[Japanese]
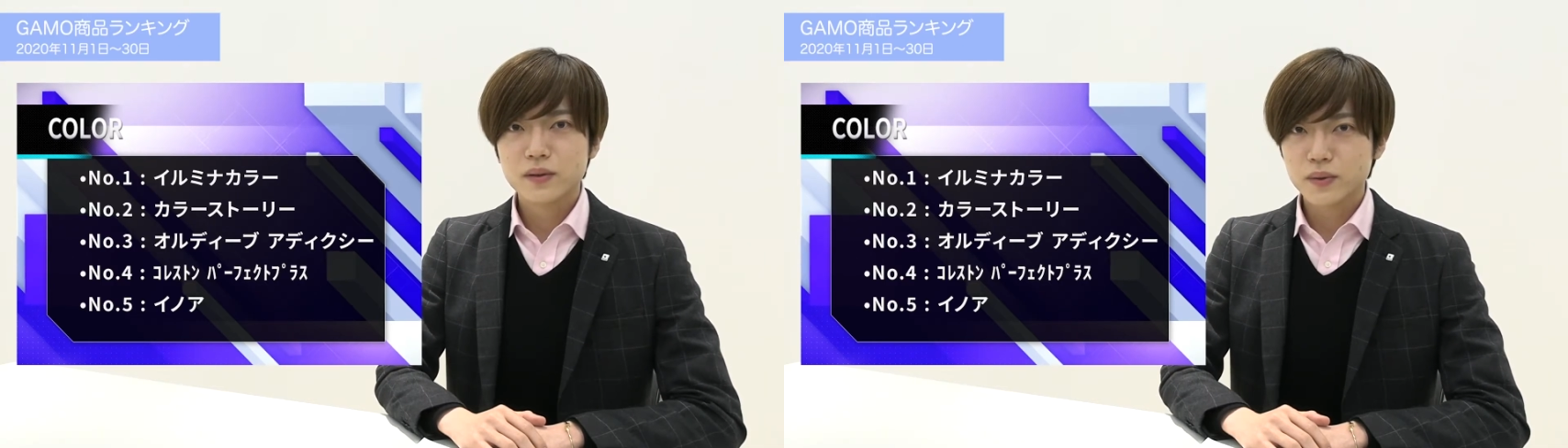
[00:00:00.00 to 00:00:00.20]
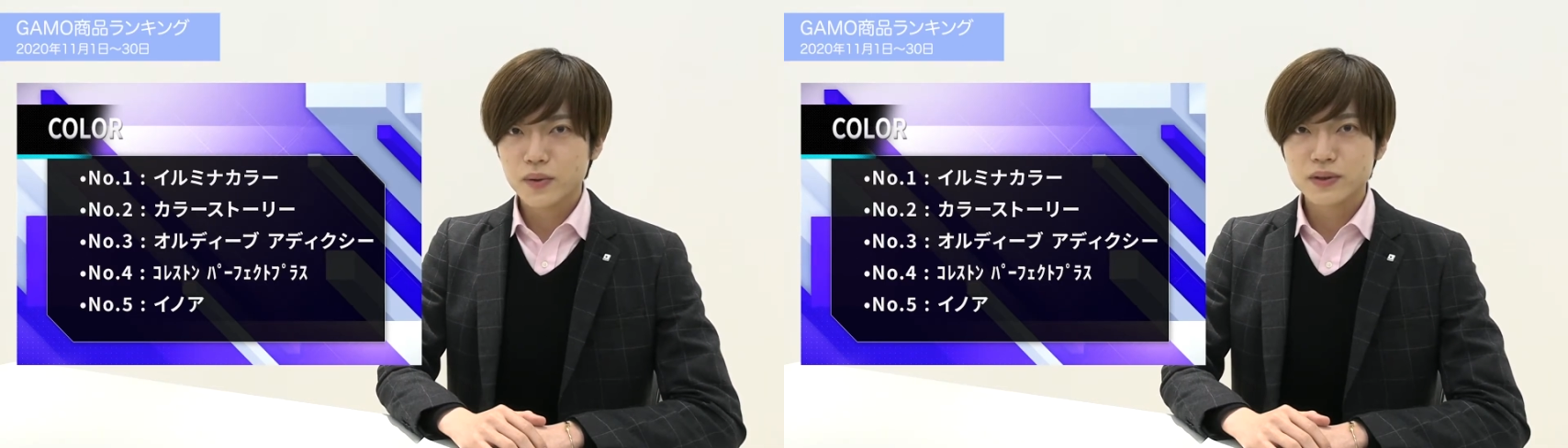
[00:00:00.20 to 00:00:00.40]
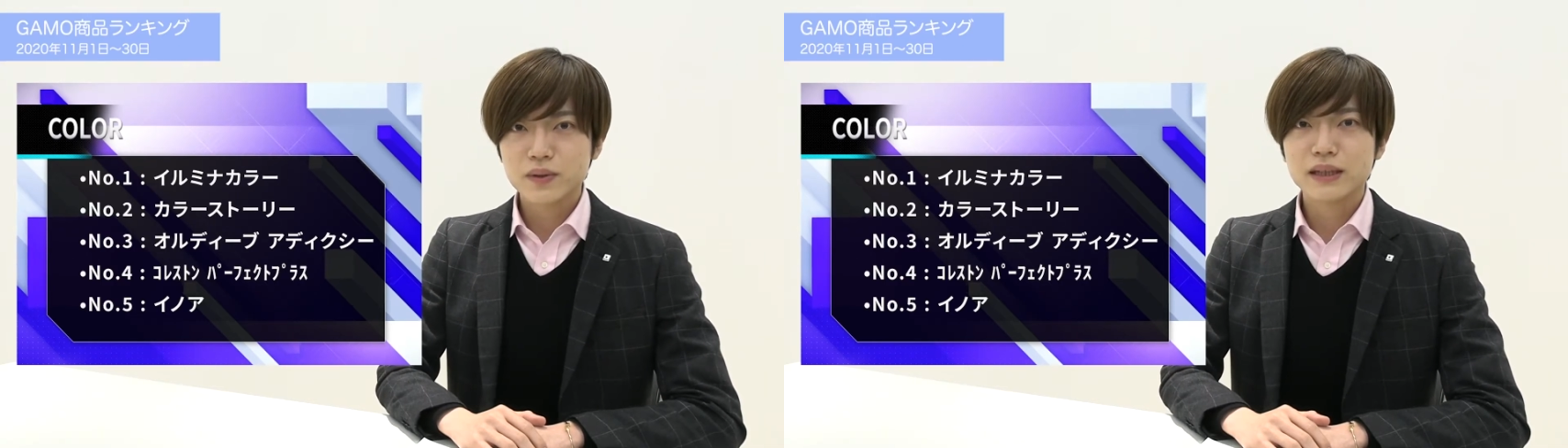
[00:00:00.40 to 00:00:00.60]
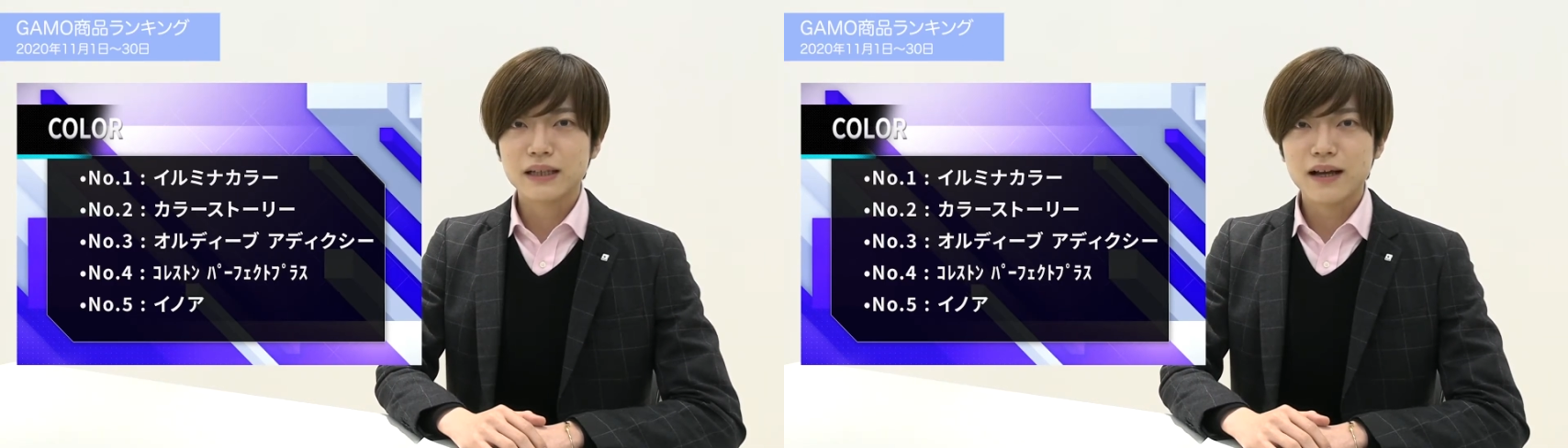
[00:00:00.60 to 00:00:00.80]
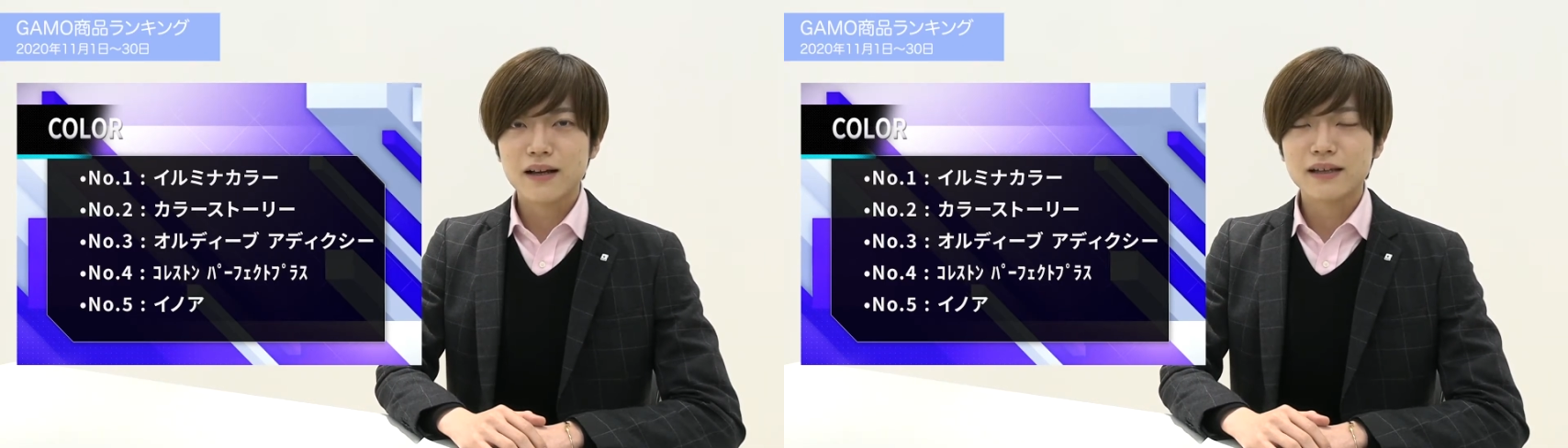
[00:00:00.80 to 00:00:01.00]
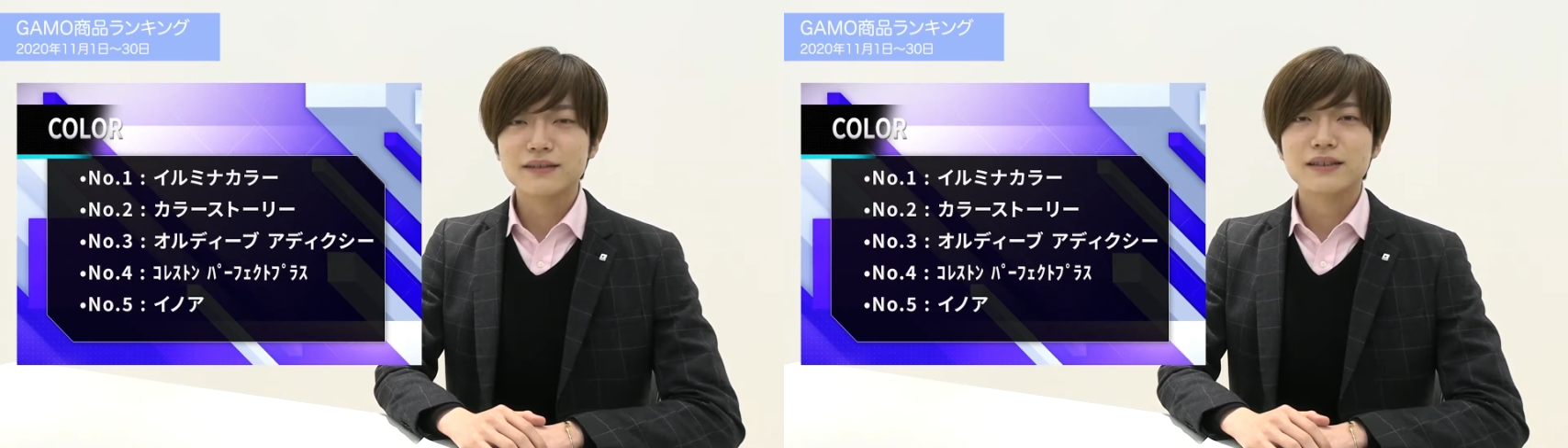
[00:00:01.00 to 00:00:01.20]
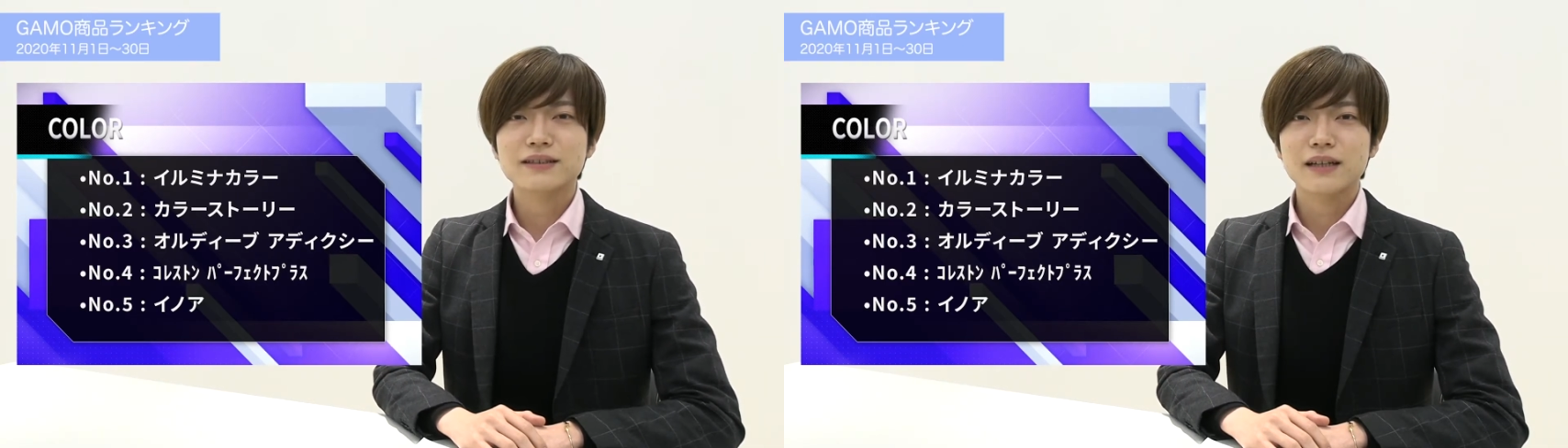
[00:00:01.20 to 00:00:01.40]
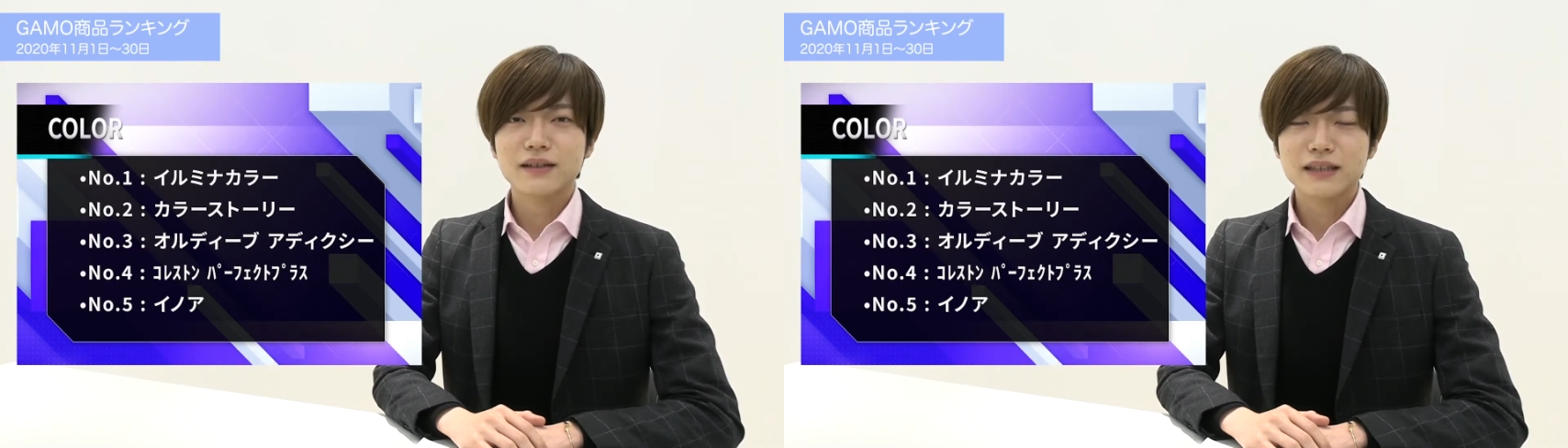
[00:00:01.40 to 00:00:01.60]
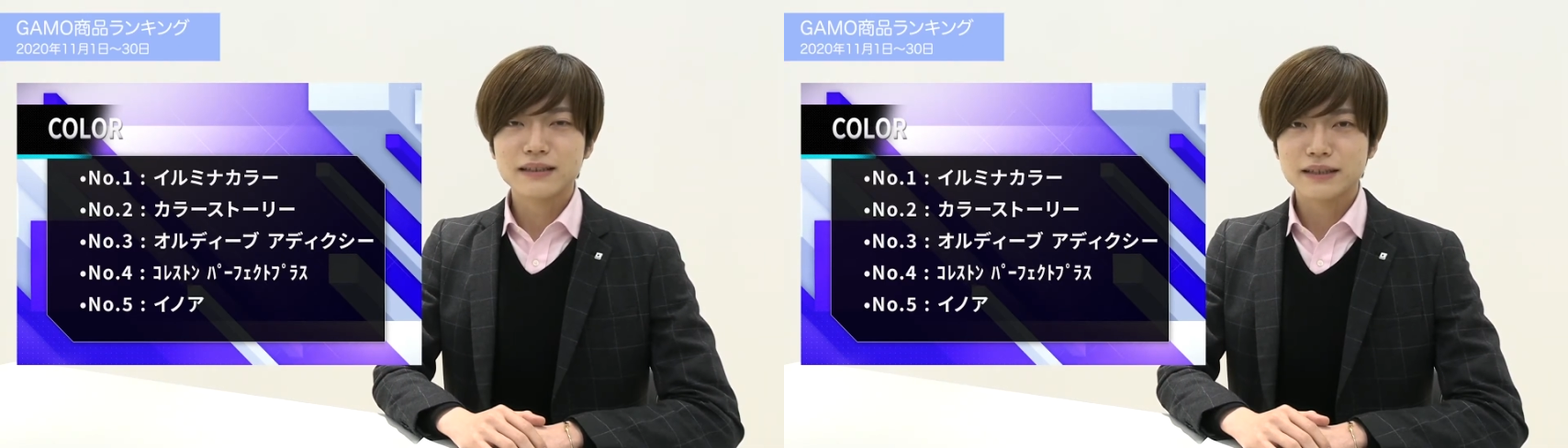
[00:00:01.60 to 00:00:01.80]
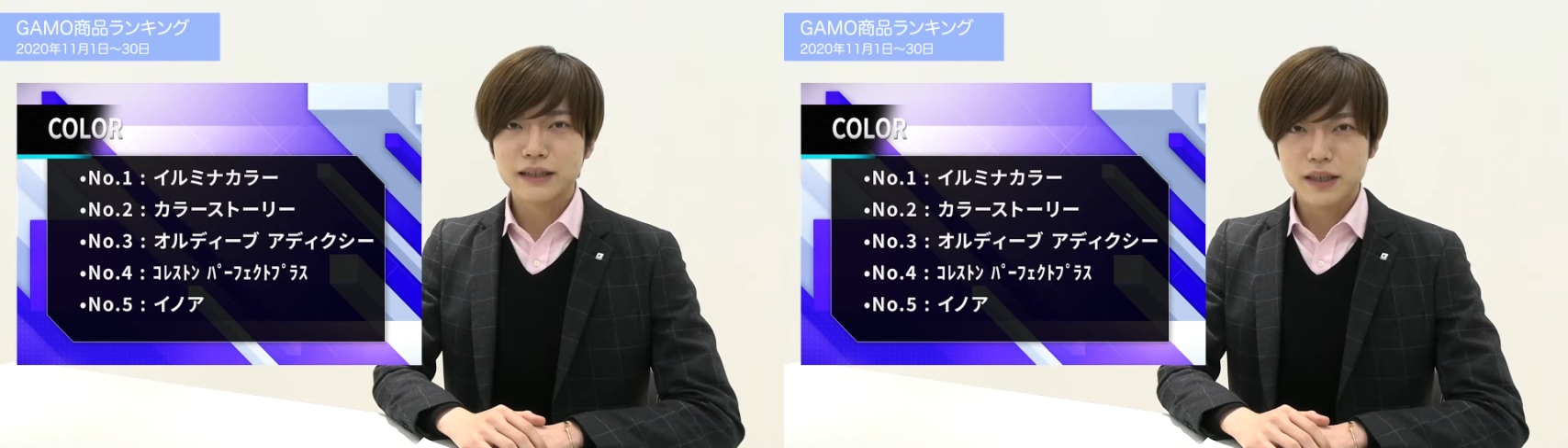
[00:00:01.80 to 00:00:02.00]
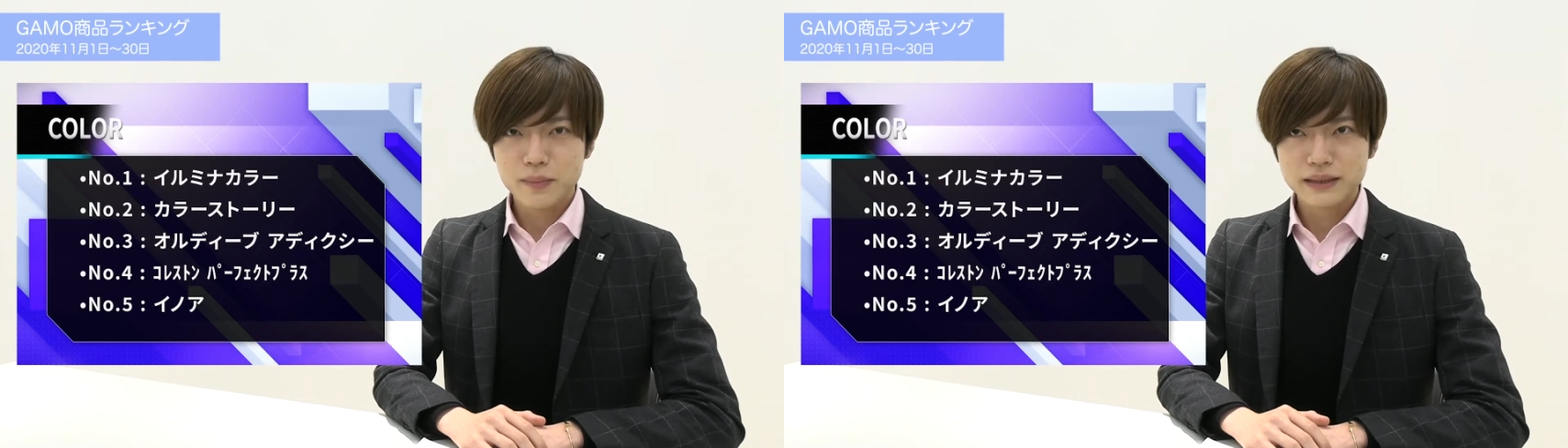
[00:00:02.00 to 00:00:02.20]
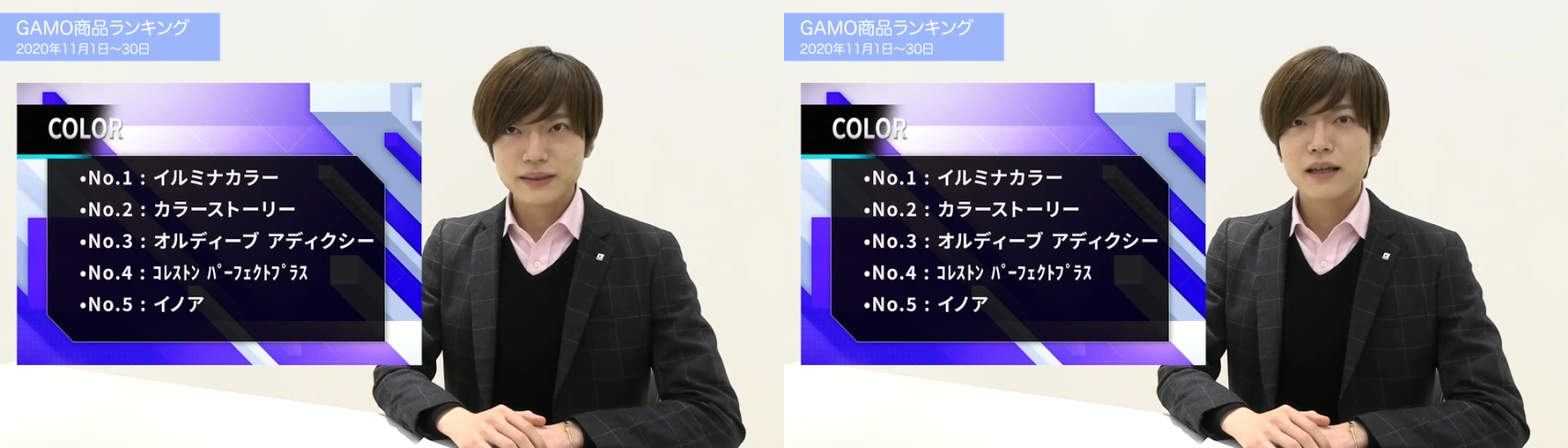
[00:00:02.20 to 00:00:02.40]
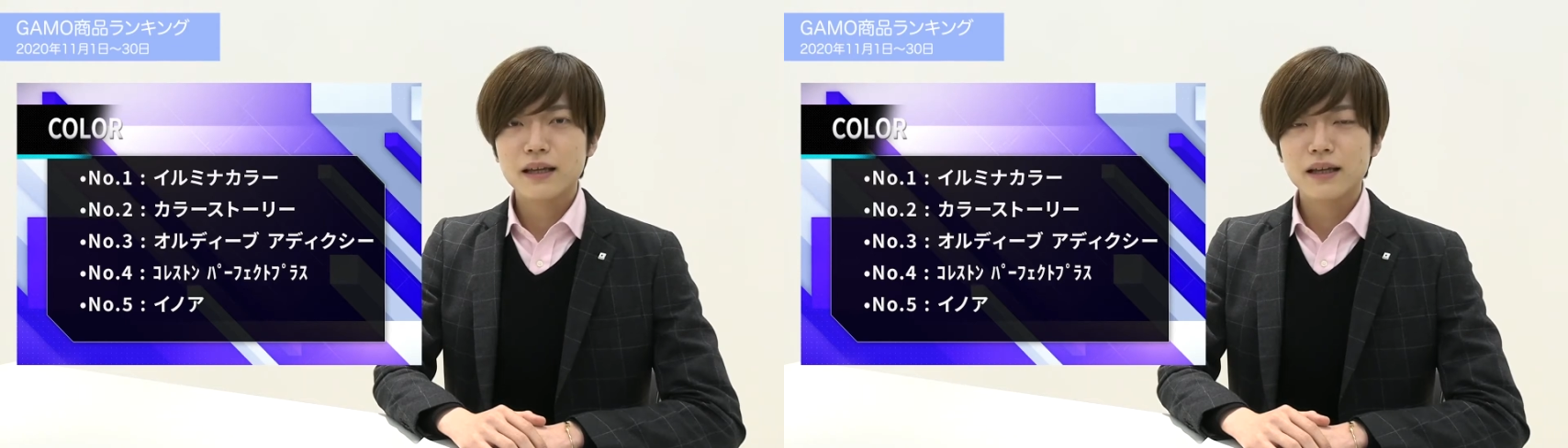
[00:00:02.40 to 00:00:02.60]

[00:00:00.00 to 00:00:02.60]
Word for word: この5商品がランクインしている形になります